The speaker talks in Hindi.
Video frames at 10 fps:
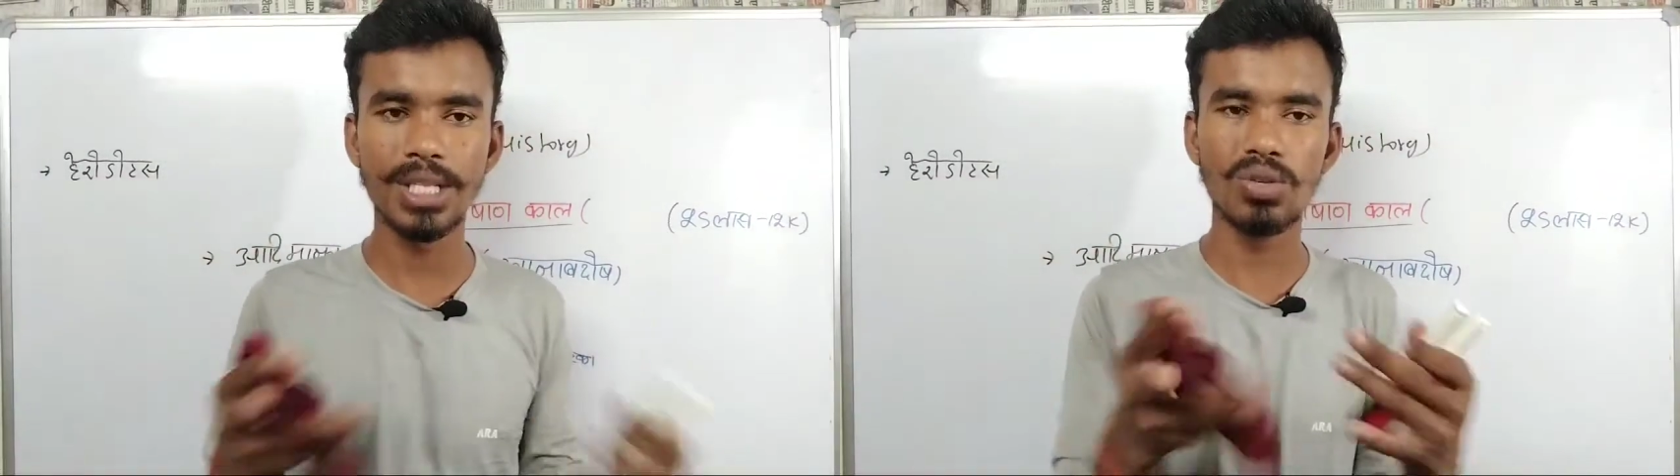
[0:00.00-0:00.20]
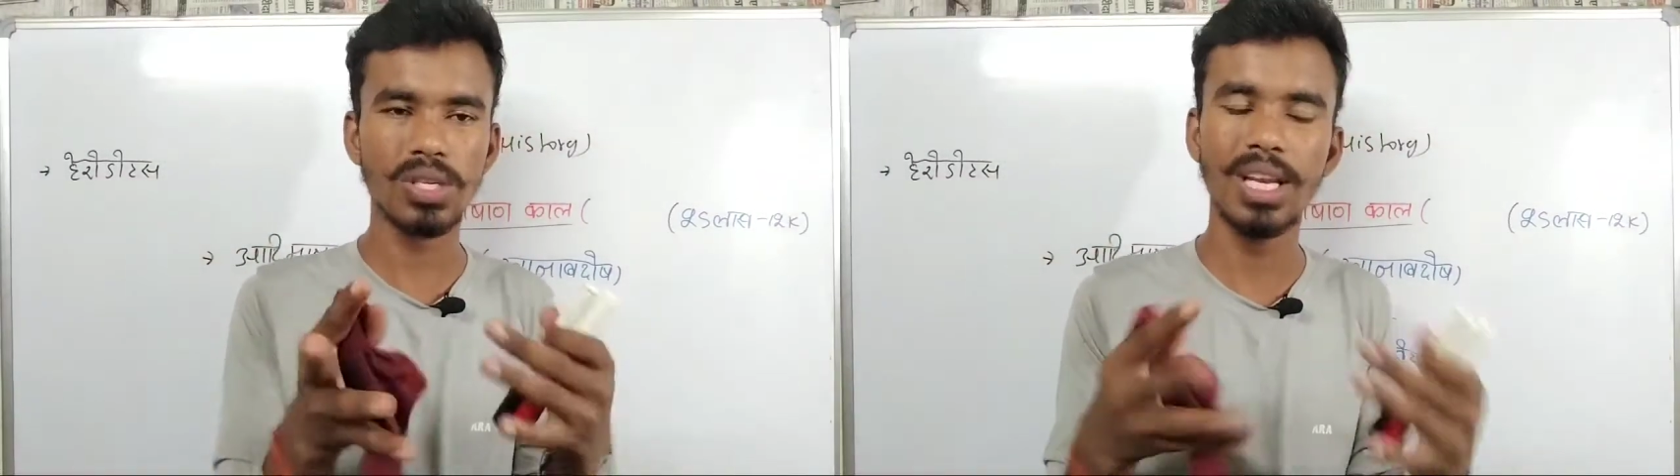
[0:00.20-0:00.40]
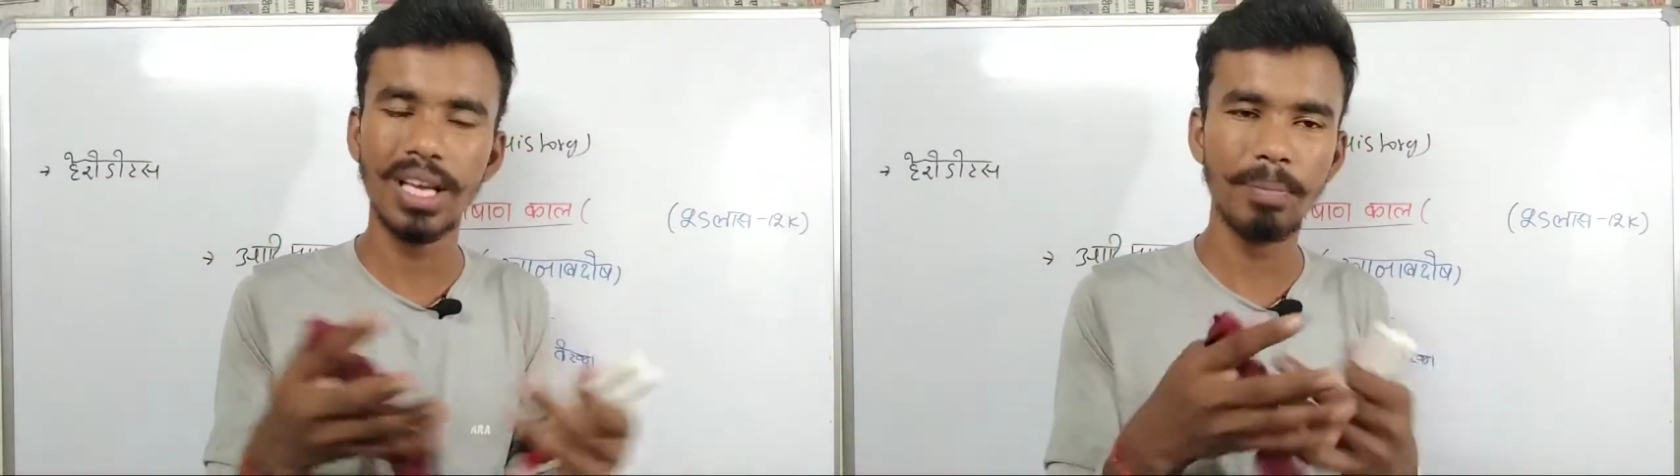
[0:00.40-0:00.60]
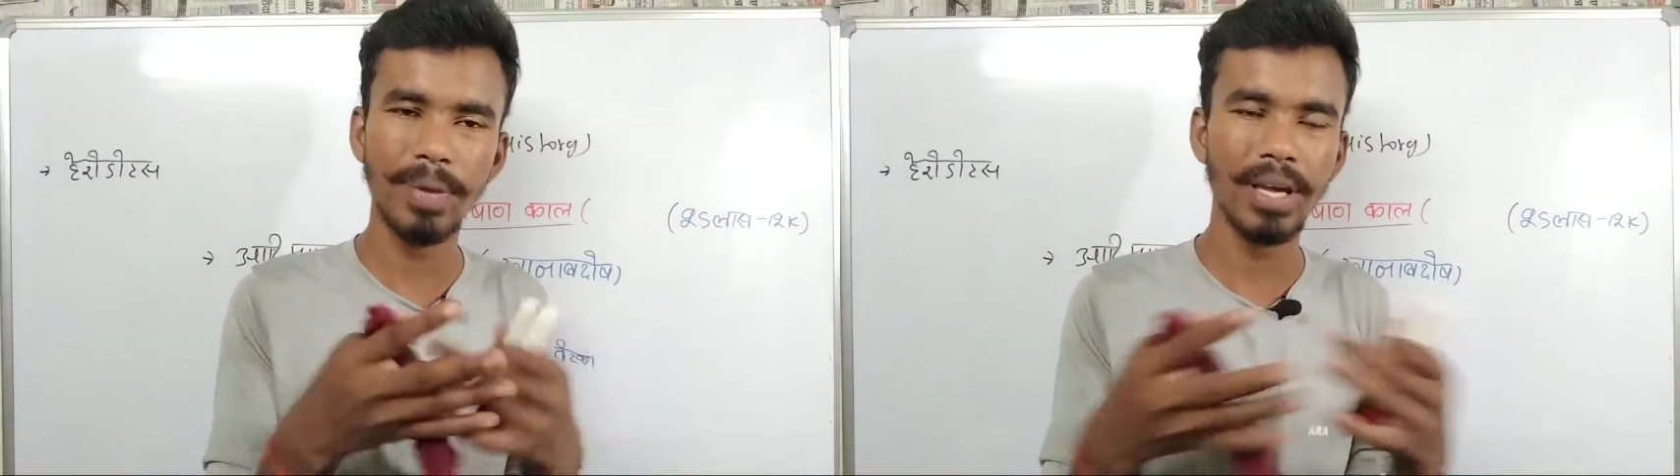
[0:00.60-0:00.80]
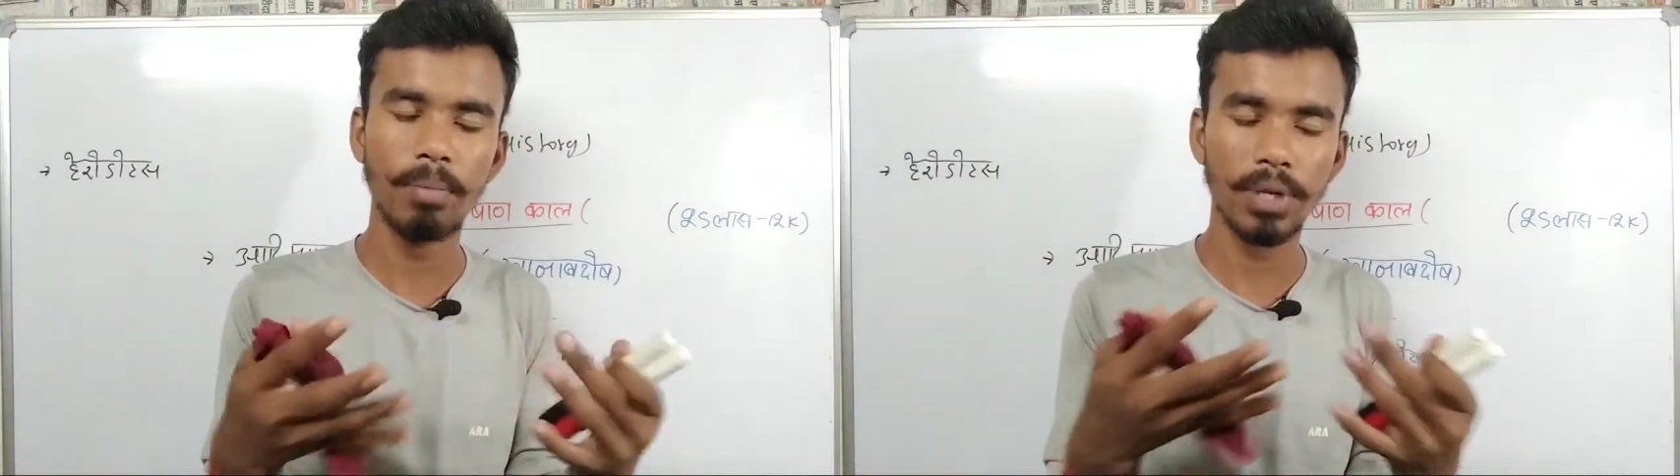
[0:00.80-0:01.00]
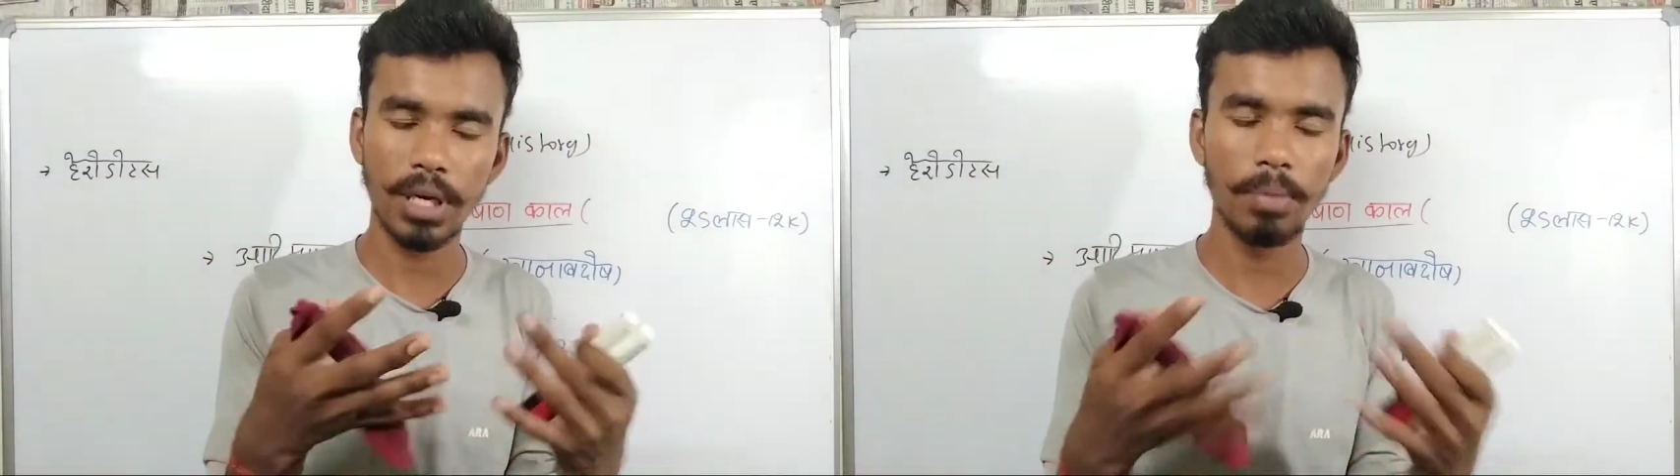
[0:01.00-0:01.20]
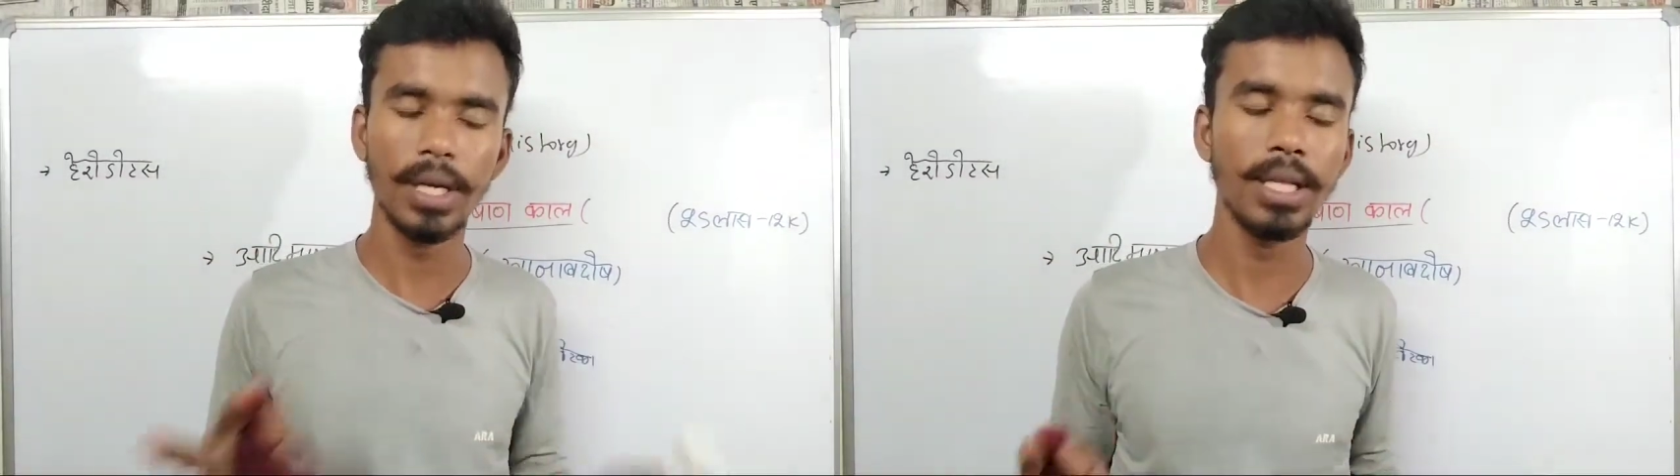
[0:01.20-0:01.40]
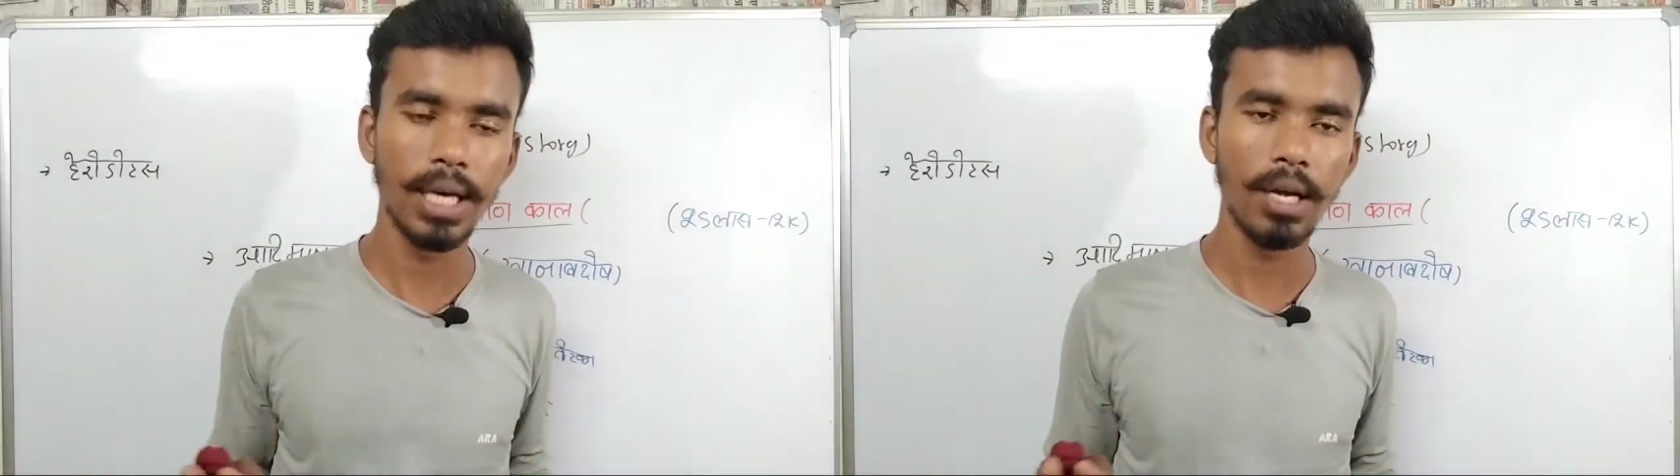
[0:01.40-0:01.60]
चीज़ों से ले मतलब
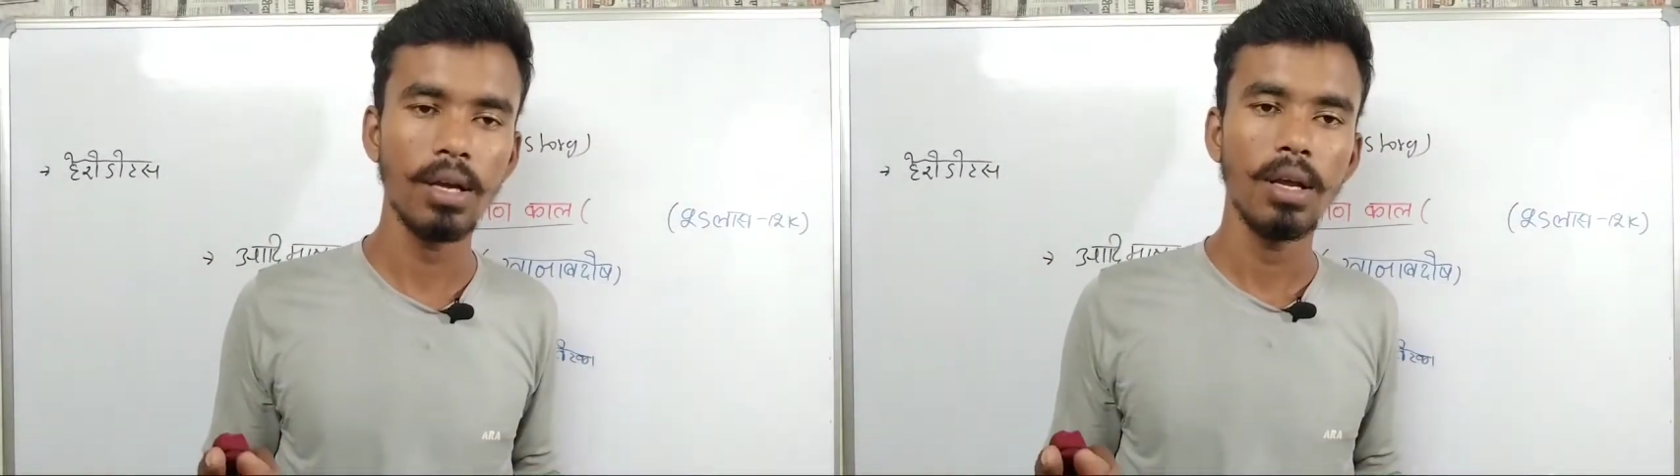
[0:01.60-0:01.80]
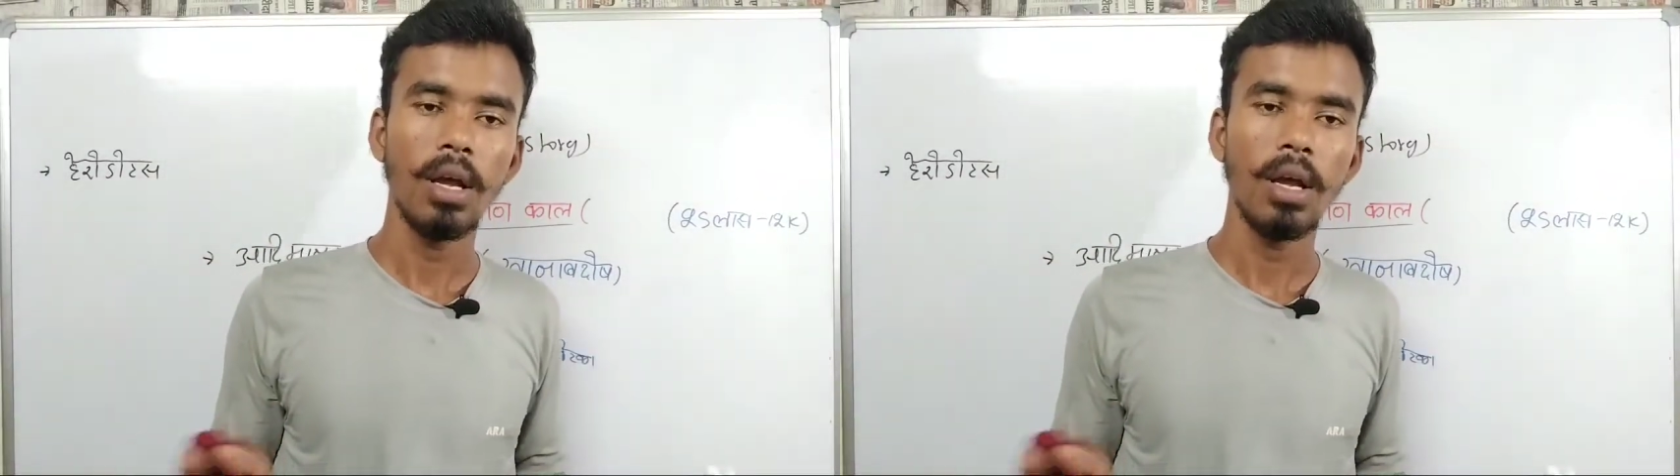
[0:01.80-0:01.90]
नहीं था